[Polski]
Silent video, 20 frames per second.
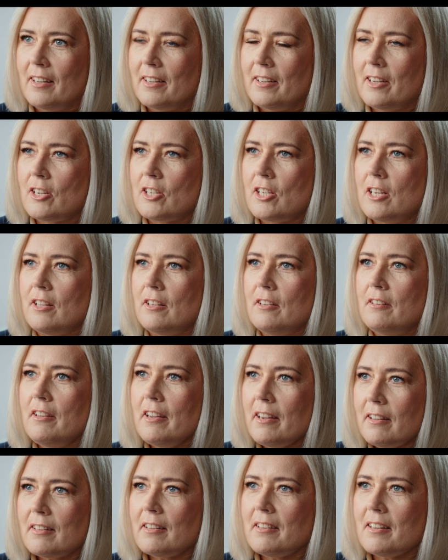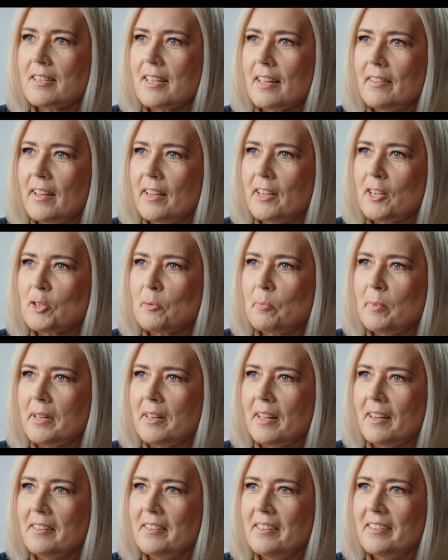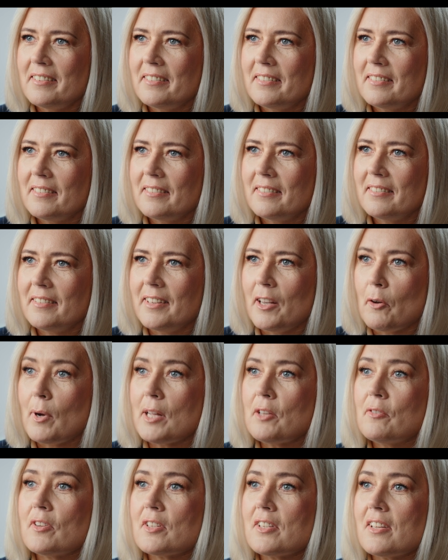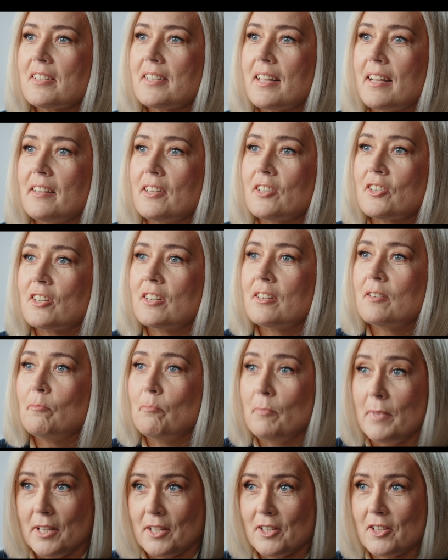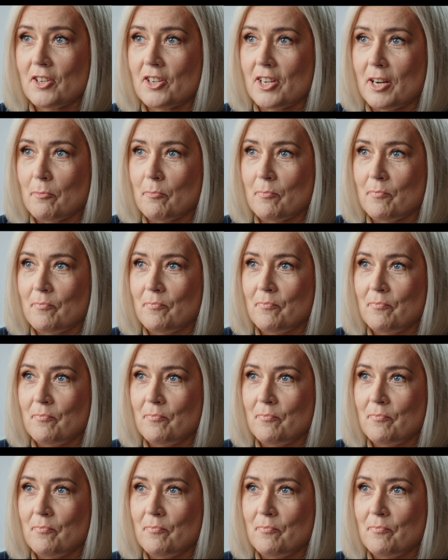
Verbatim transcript: Jeśli nigdy nie zadajesz pytań, niełatwo zostaniesz mistrzem